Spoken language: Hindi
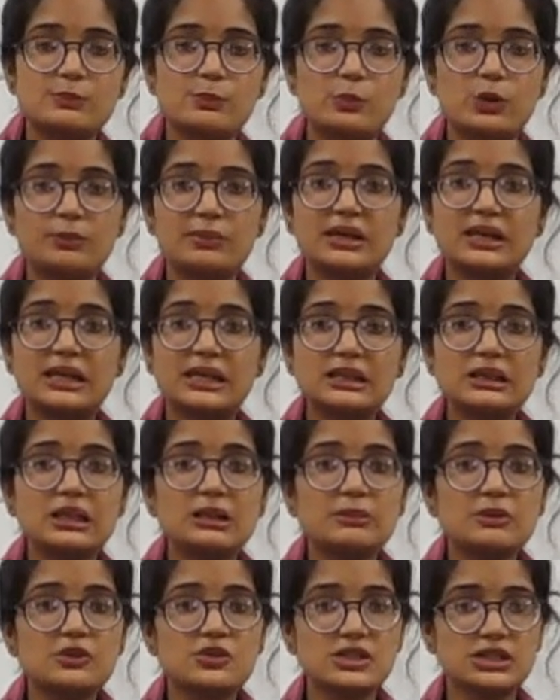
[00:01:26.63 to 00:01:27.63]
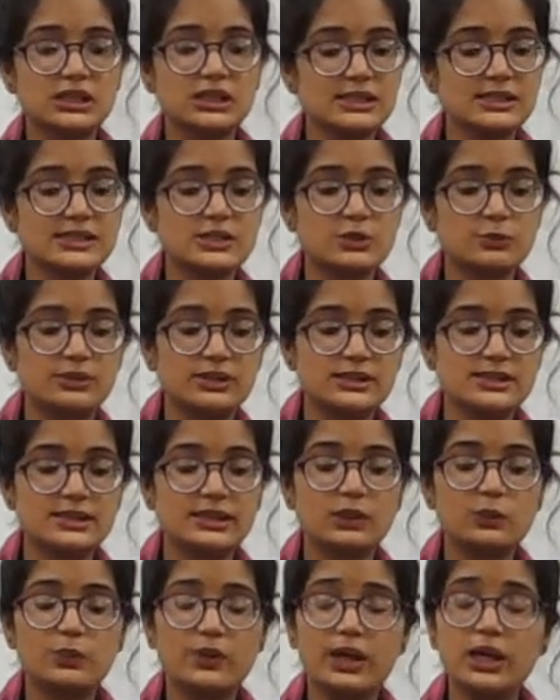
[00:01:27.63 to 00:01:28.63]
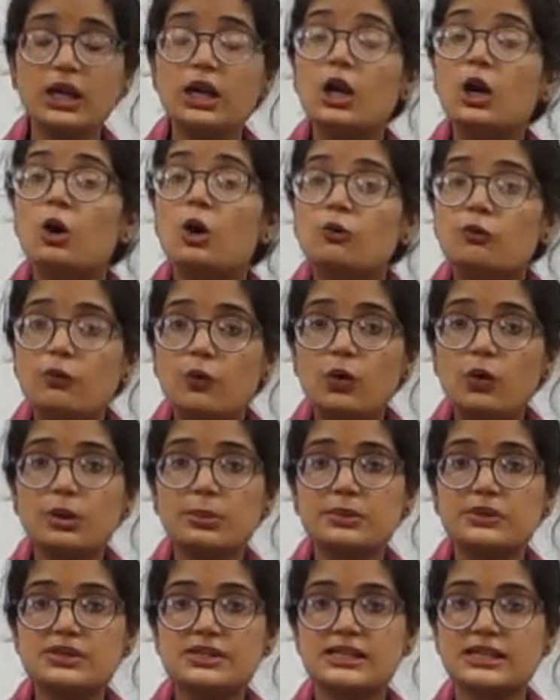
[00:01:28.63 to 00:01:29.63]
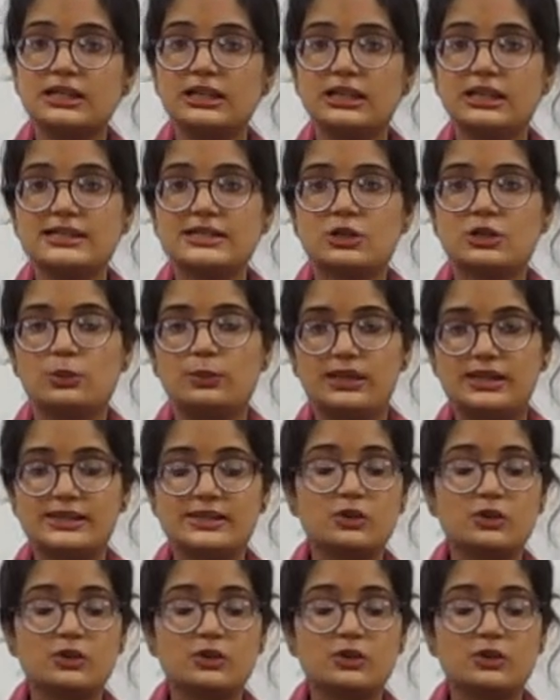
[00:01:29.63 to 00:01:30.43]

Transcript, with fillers: पॉइंट में कितने म्यूजिकल इंस्ट्रूमेंट्स दिए हुए हैं फोर म्यूजिकल इंस्ट्रूमेंट्स